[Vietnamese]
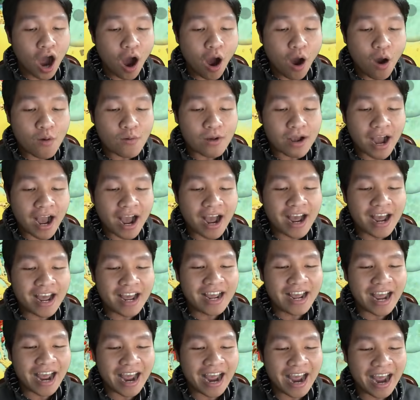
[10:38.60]
ok
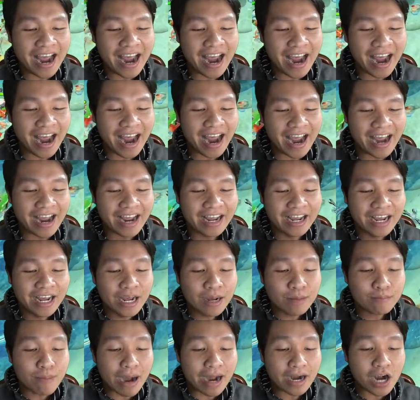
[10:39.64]

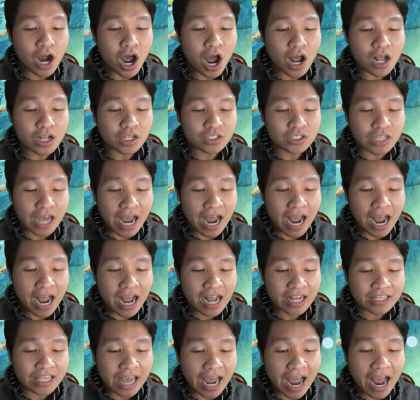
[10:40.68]
bắn nó
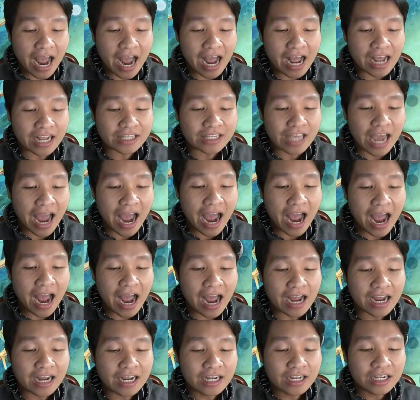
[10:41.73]
cha cha
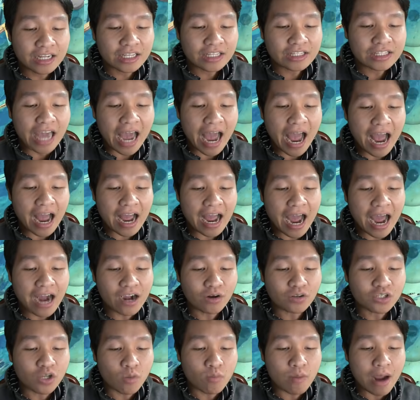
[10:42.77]
cha cha anh
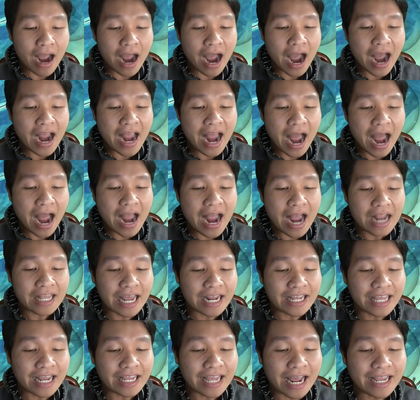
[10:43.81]
có súng à chạy dạ, chạy
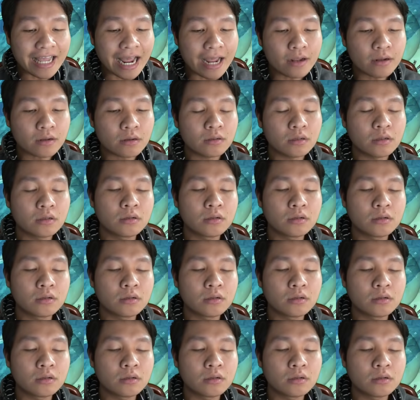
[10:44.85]
dạ, chạy dạ, chạy